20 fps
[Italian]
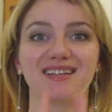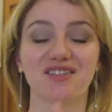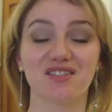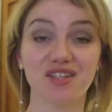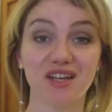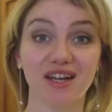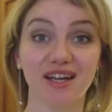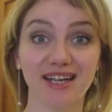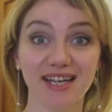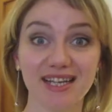
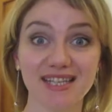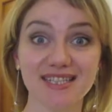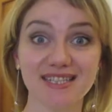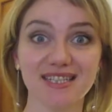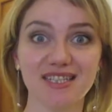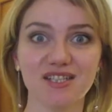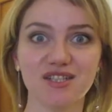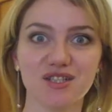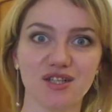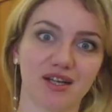Ciao
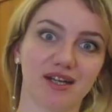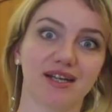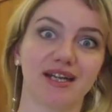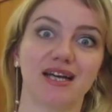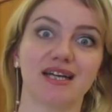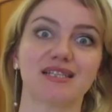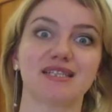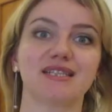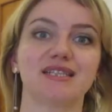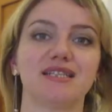ragazze e ciao
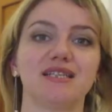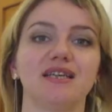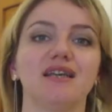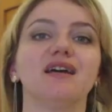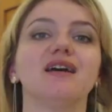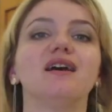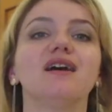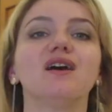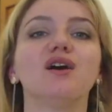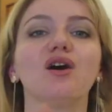
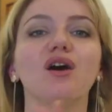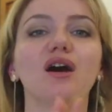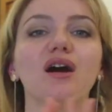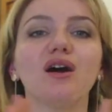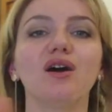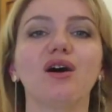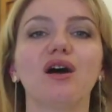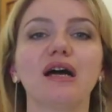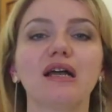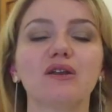ragazzi
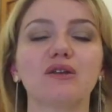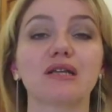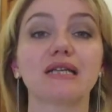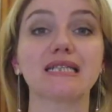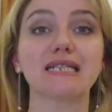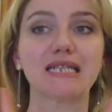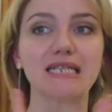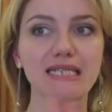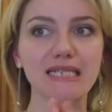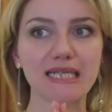allora
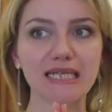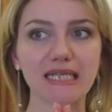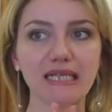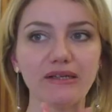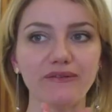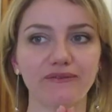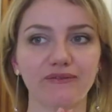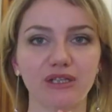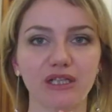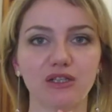
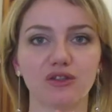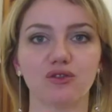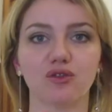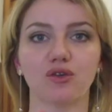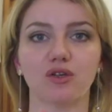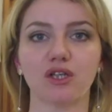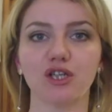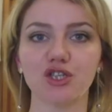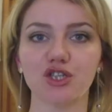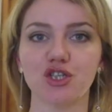stasera
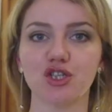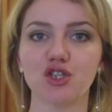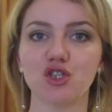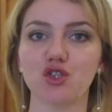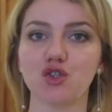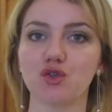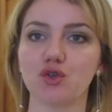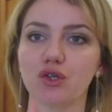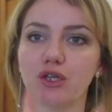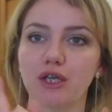video
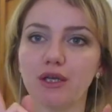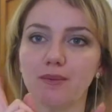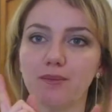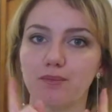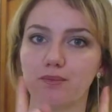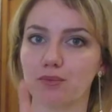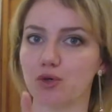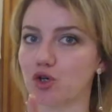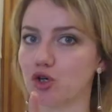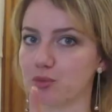recensione
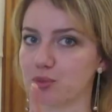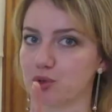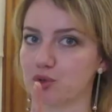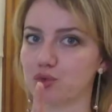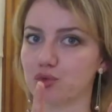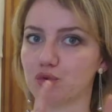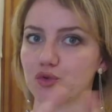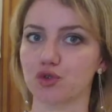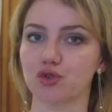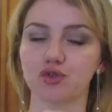
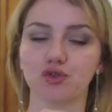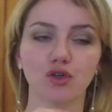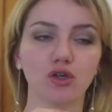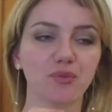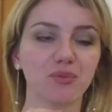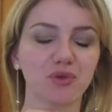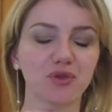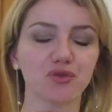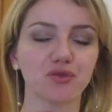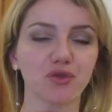monoprodotto
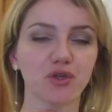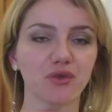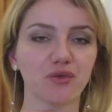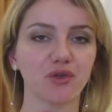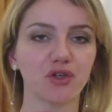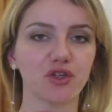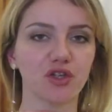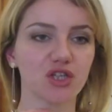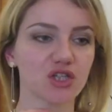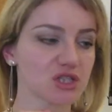il prodotto che
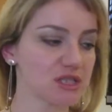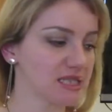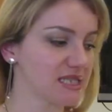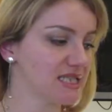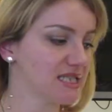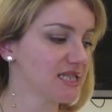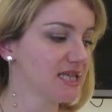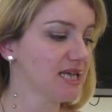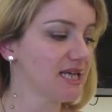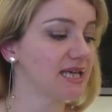voglio
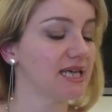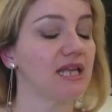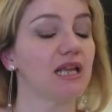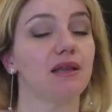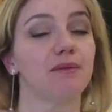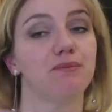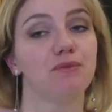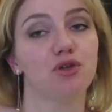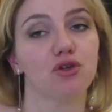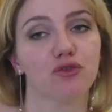recensire è
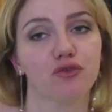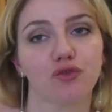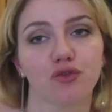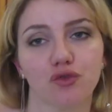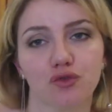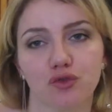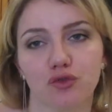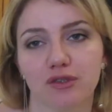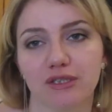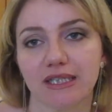il mio
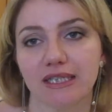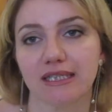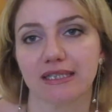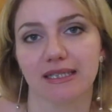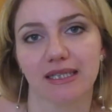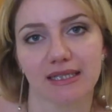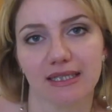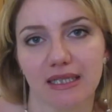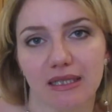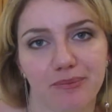
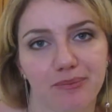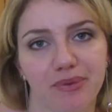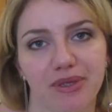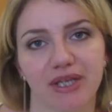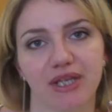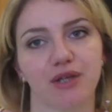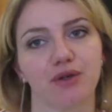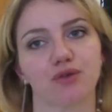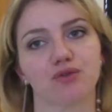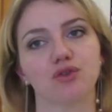fondotinta del
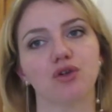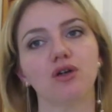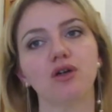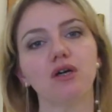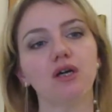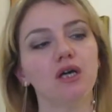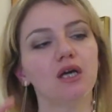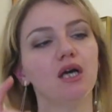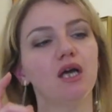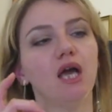
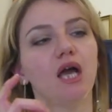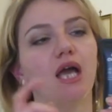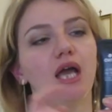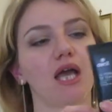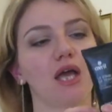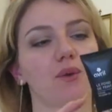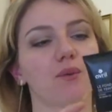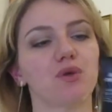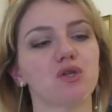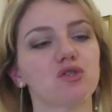periodo
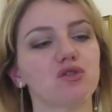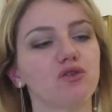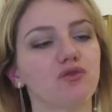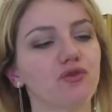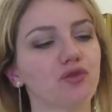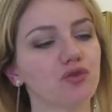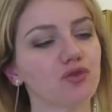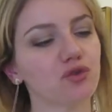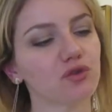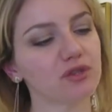e questo
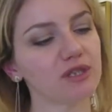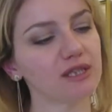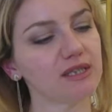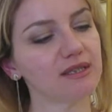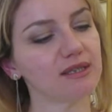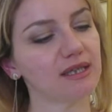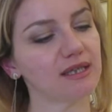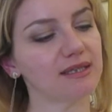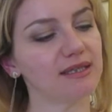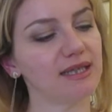
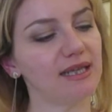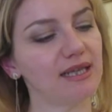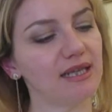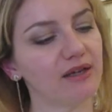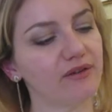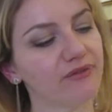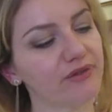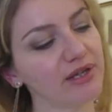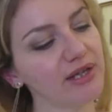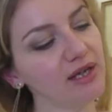fondotinta
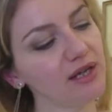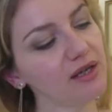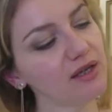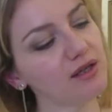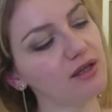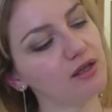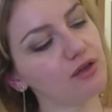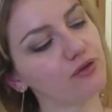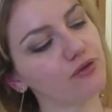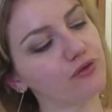dell'Avril
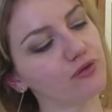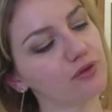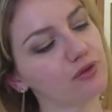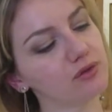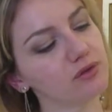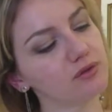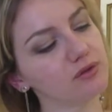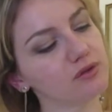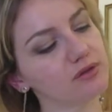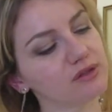le
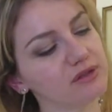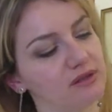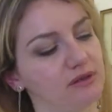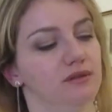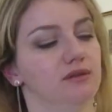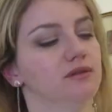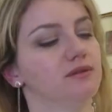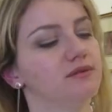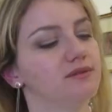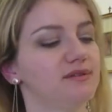
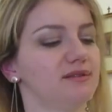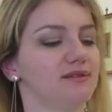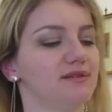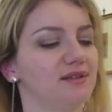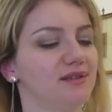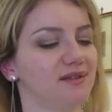fondotint